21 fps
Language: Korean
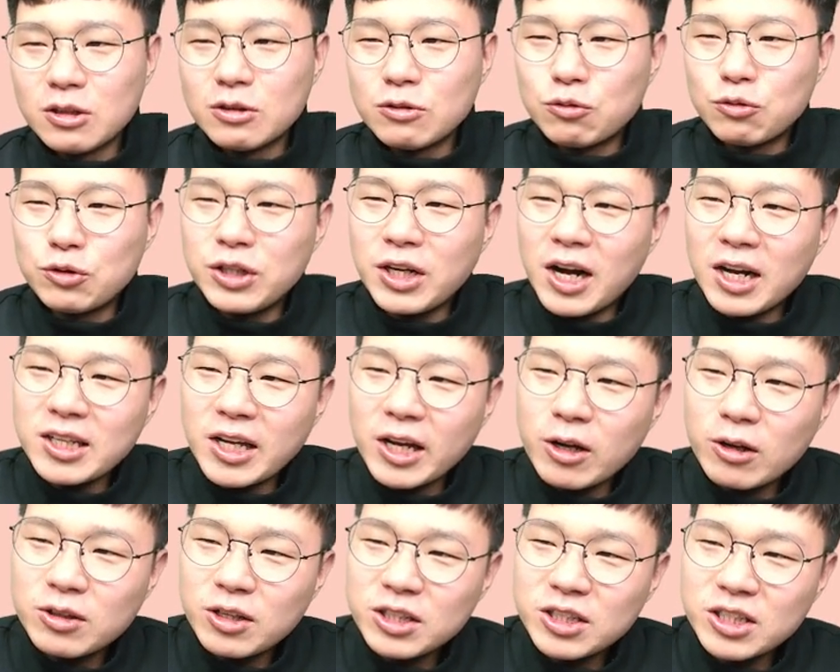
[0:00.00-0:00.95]
우리가
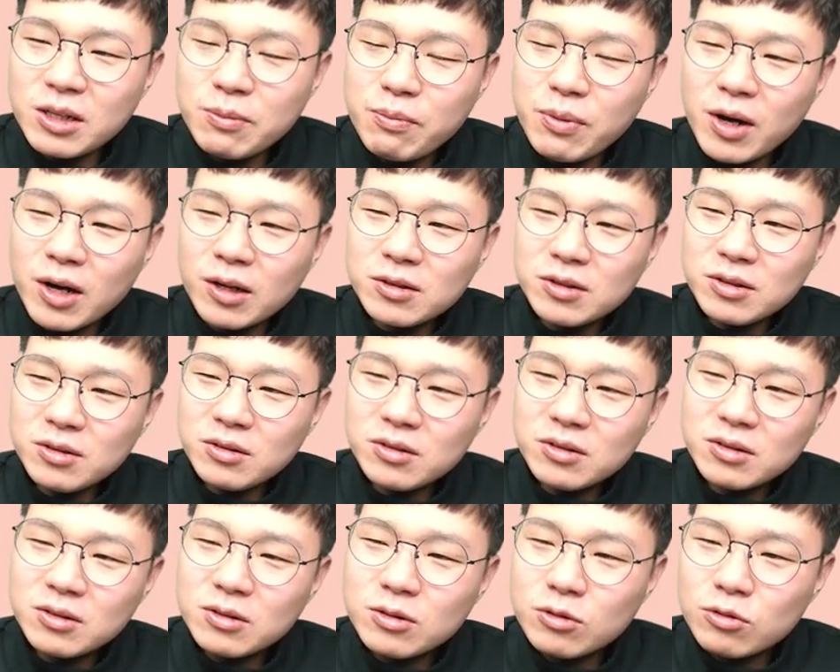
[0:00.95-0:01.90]
다이어트에 실패하는
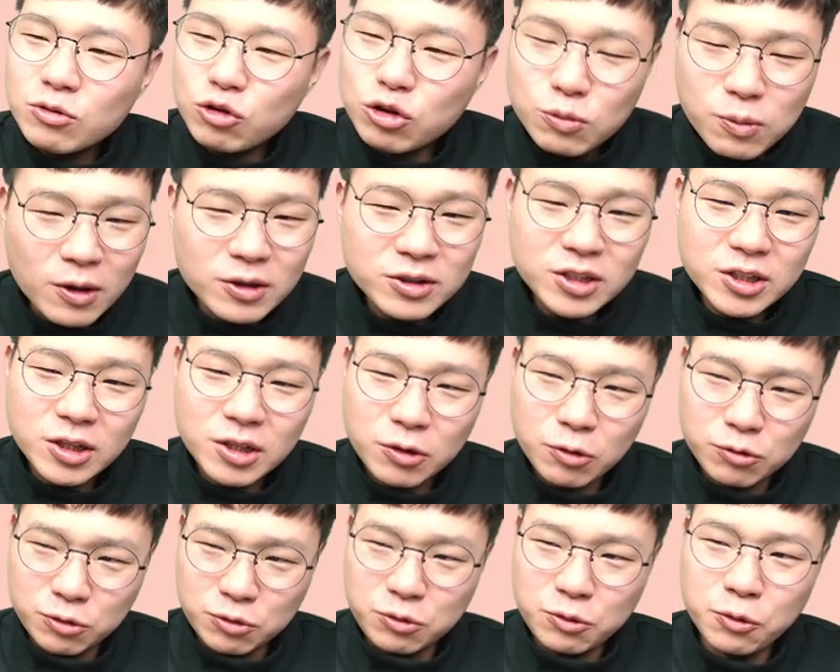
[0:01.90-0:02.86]
두 번째
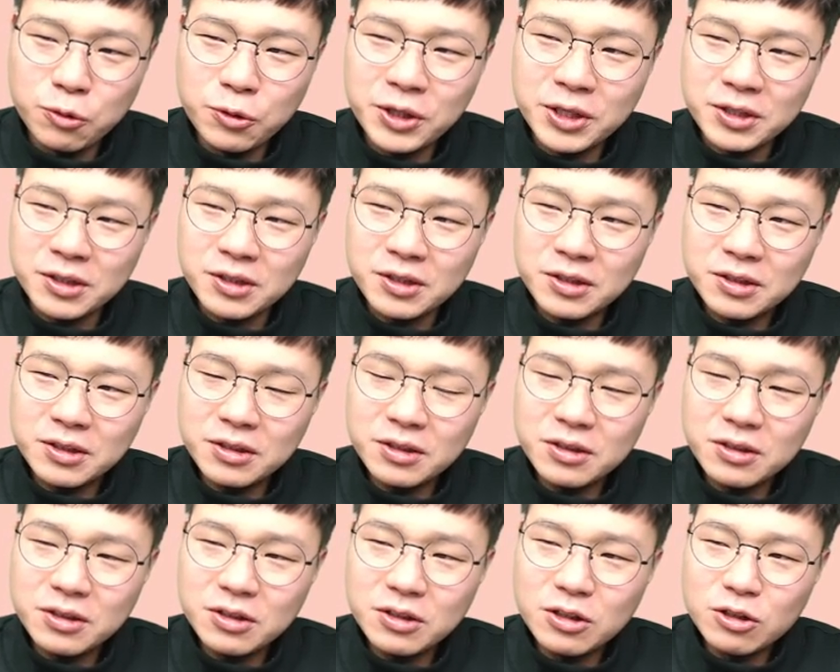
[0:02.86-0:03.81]
요인.
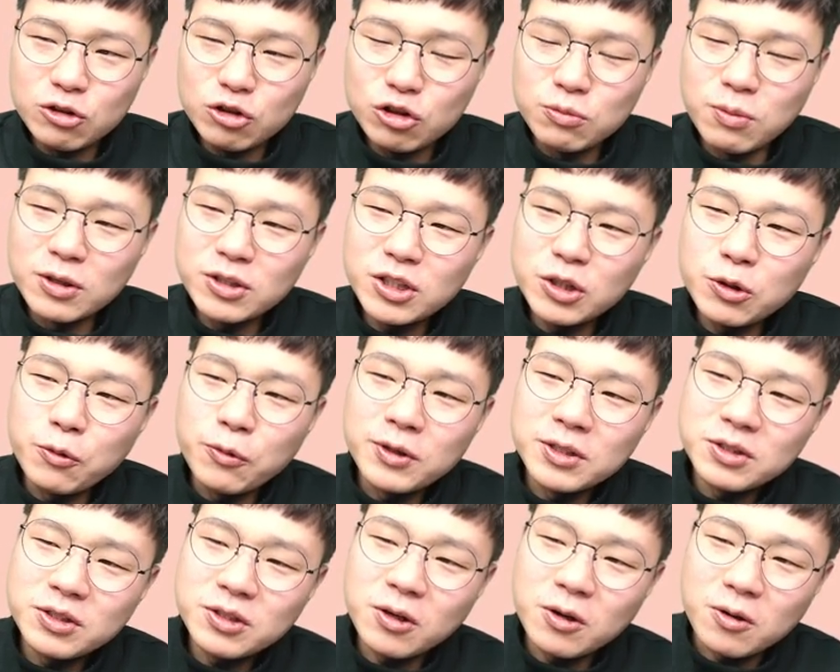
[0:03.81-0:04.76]
두 번째
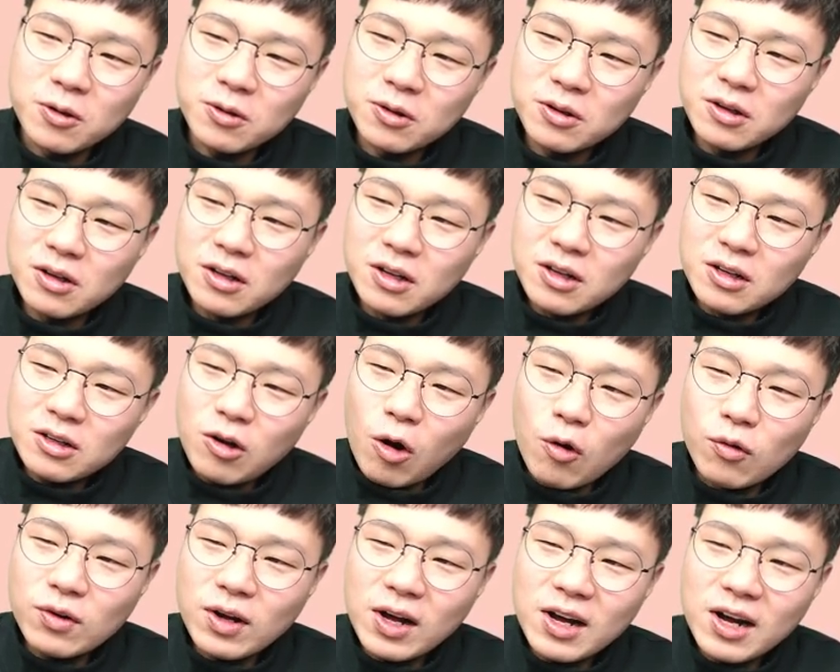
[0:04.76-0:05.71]
요인은요.
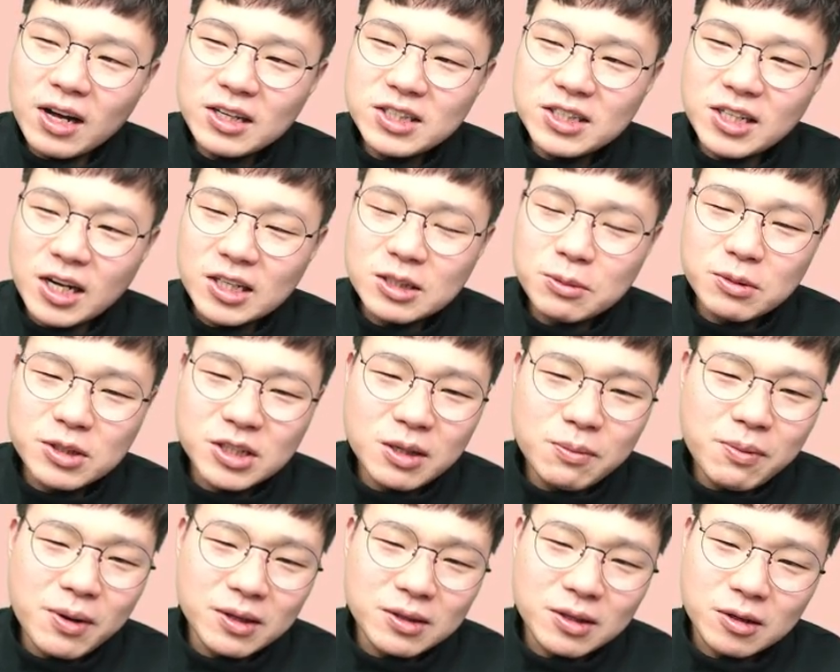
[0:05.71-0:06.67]
건강하지 않으면
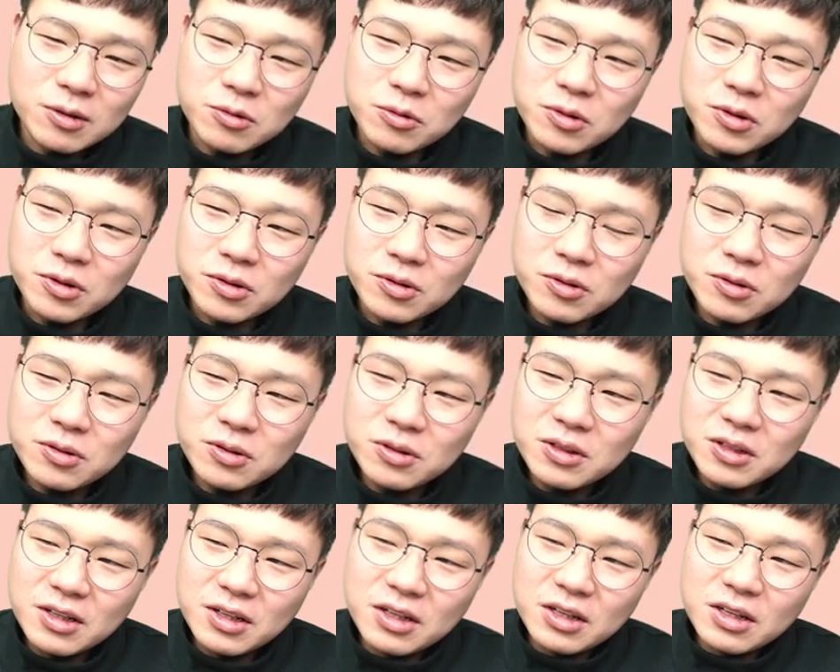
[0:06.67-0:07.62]
실패한다는 거예요.
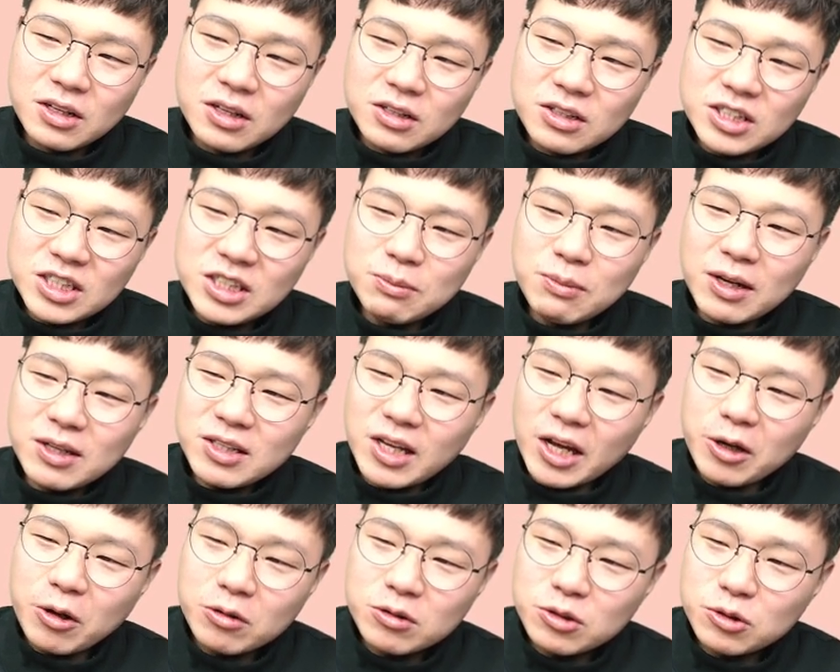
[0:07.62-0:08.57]
심한
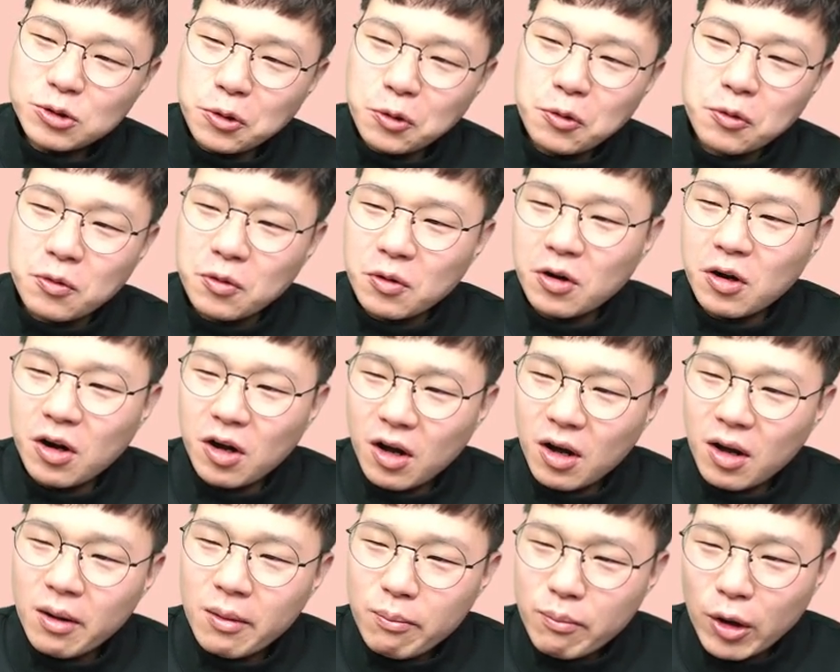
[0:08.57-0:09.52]
다이어트로
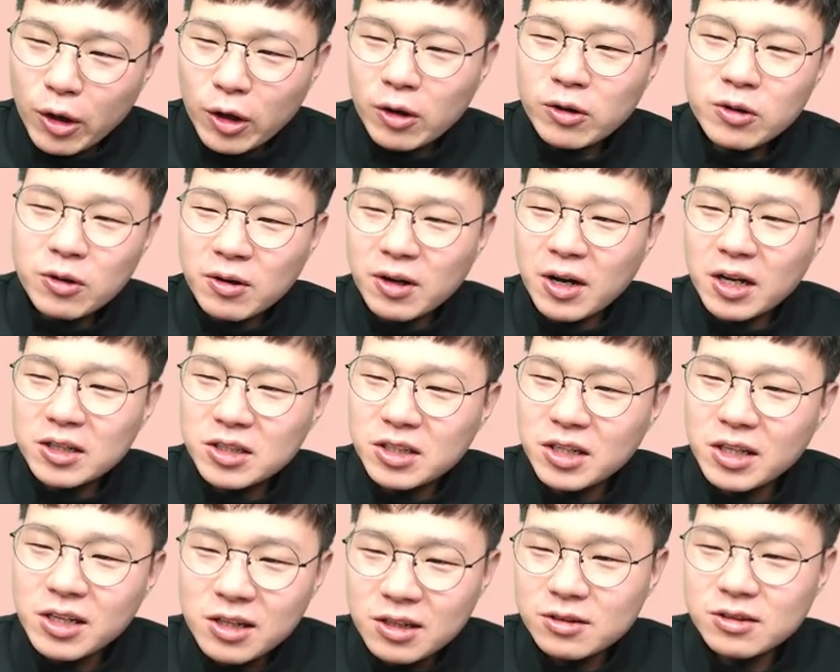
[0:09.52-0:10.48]
면역력까지
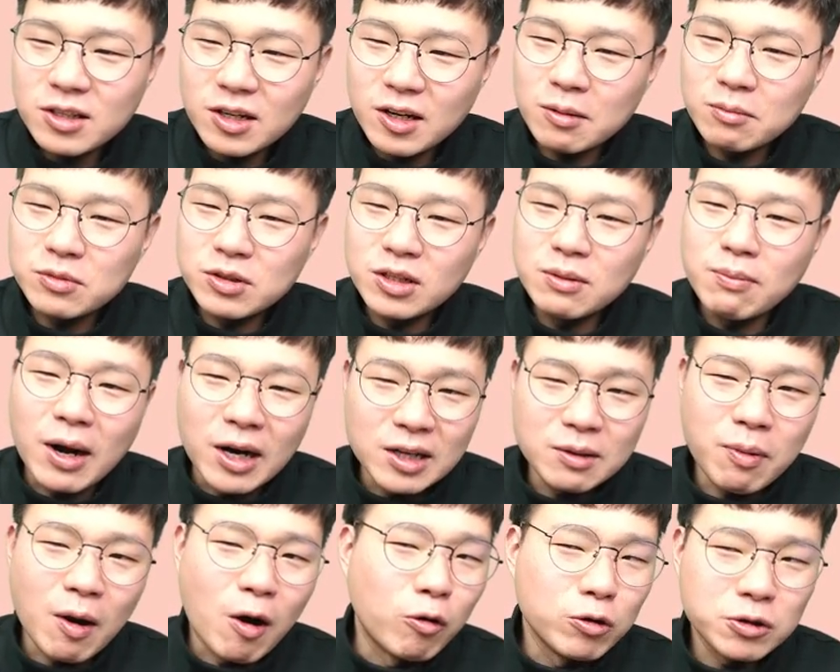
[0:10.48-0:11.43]
잃는 사람들을 많이
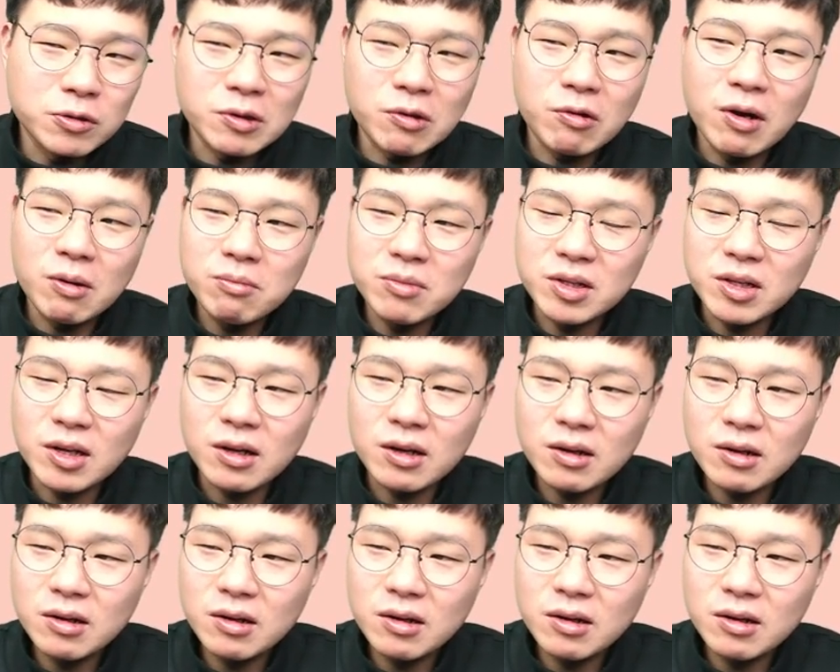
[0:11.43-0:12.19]
봐오셨다고 합니다.